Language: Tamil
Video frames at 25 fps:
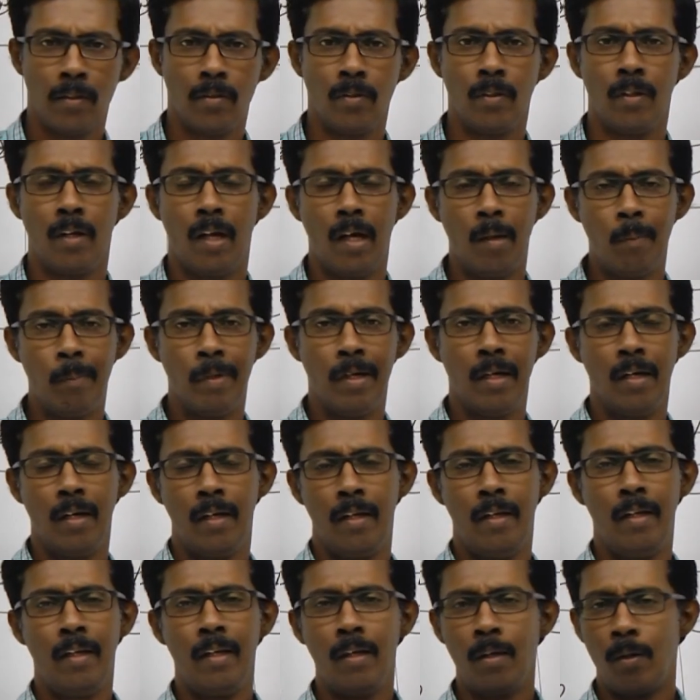ஸோ நாம்
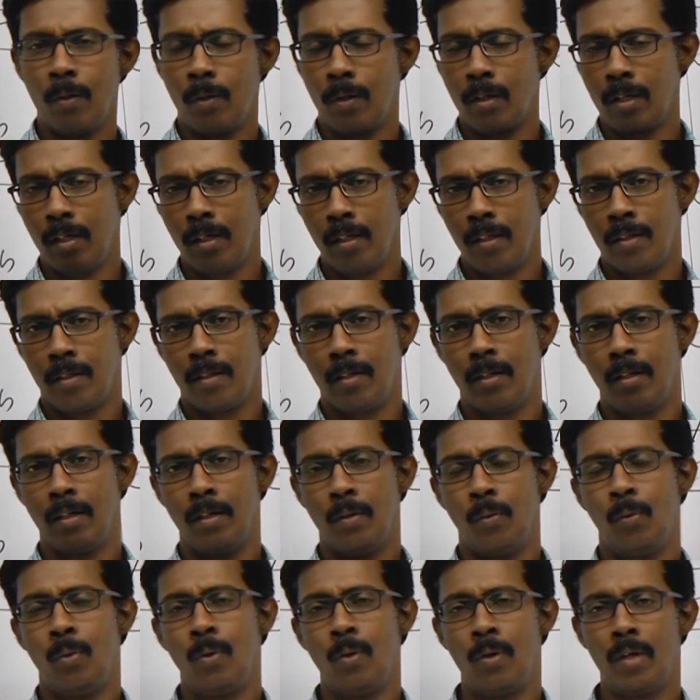இயரோட
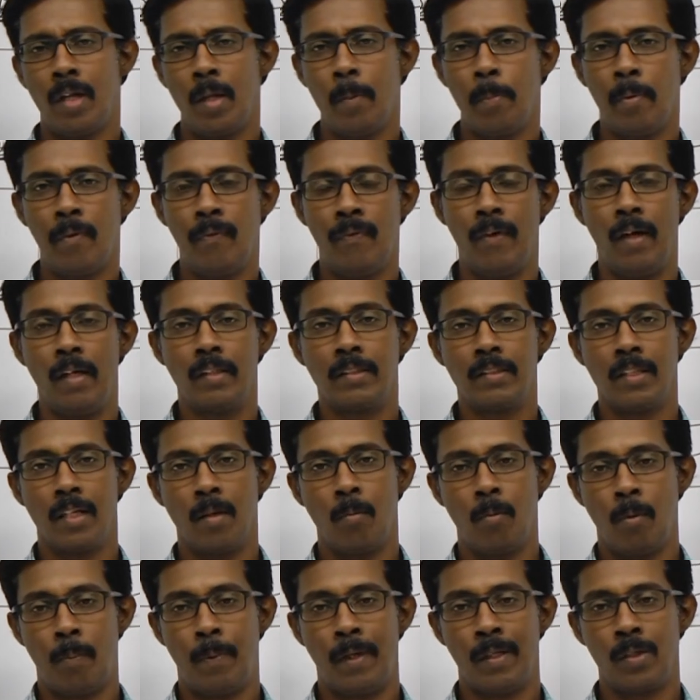ஒரு டைப் ஆஃப் ஃபங்க்ஷன்
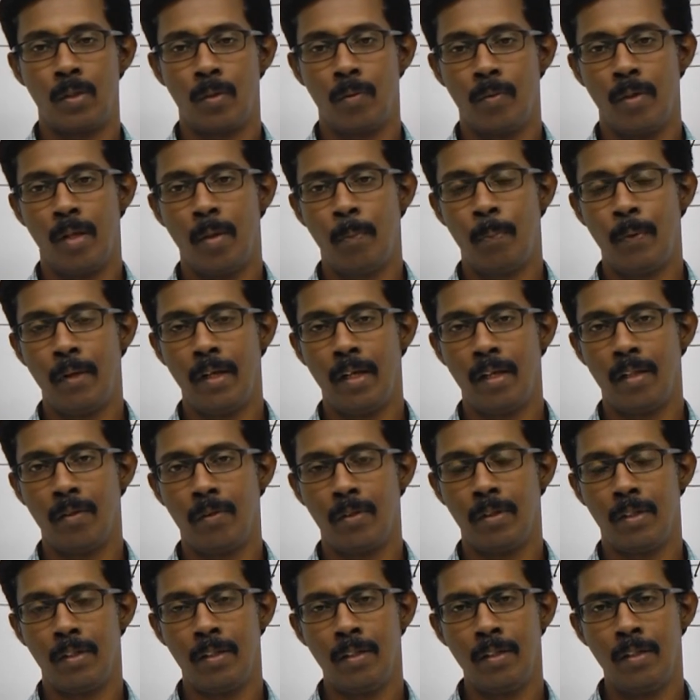நம்ம பார்த்தோம் எப்படி அது
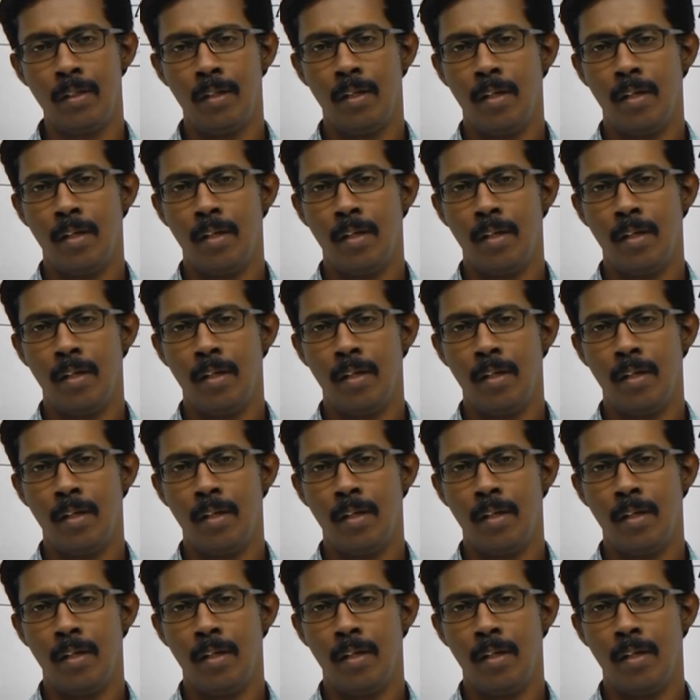வந்து